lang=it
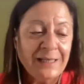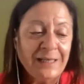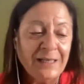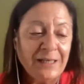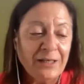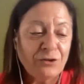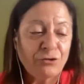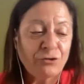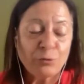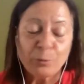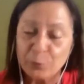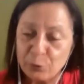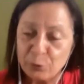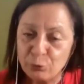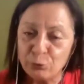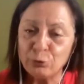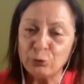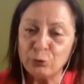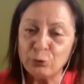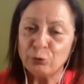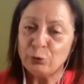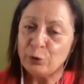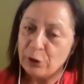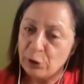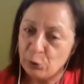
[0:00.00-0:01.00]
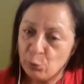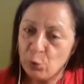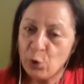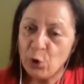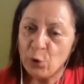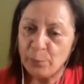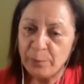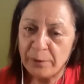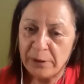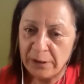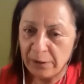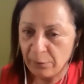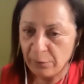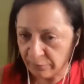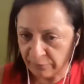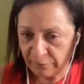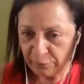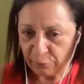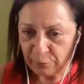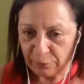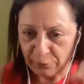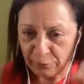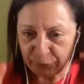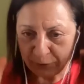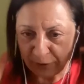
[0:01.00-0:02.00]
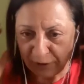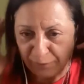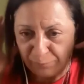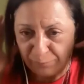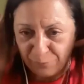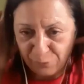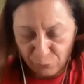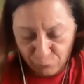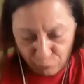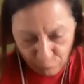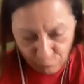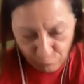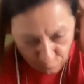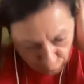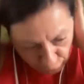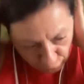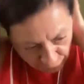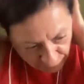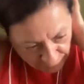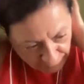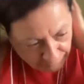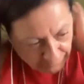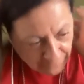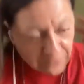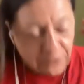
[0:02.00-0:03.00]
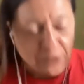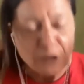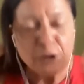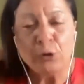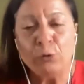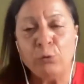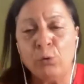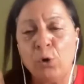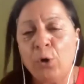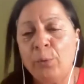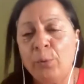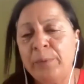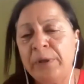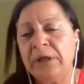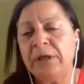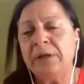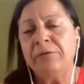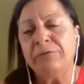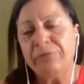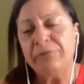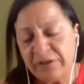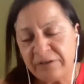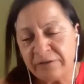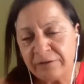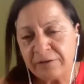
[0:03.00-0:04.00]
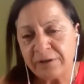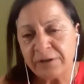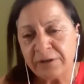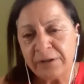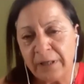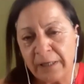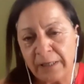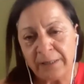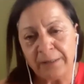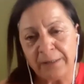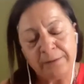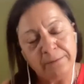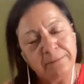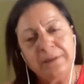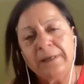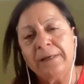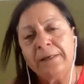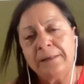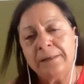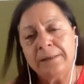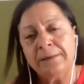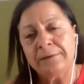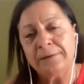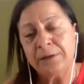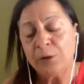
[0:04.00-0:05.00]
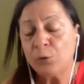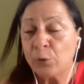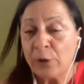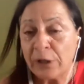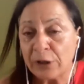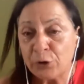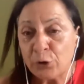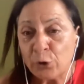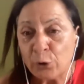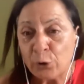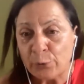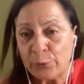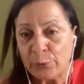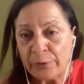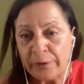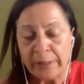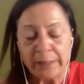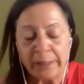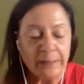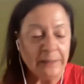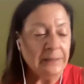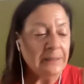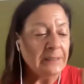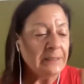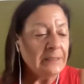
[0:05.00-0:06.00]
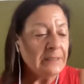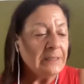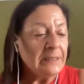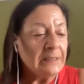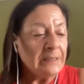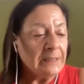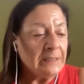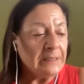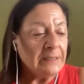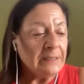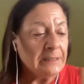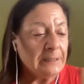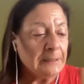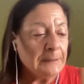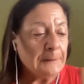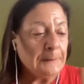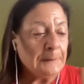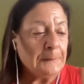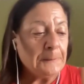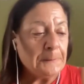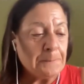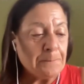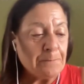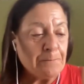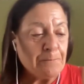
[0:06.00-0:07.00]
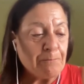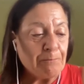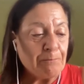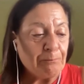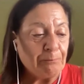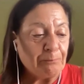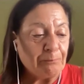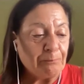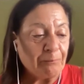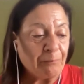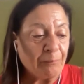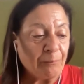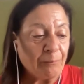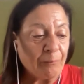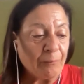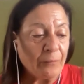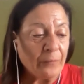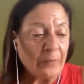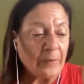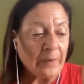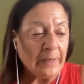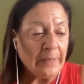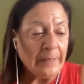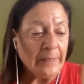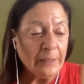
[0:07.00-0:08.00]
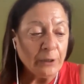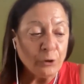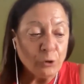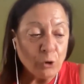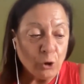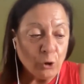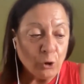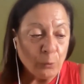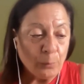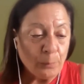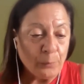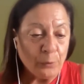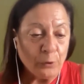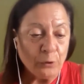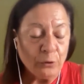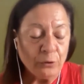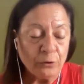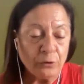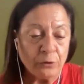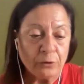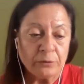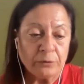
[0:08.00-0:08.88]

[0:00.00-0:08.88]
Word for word: e soprattutto degli uomini, questa era una cosa che mi incuriosiva, gli uomini visti da, da, da una donna. E, ehm, e dopo,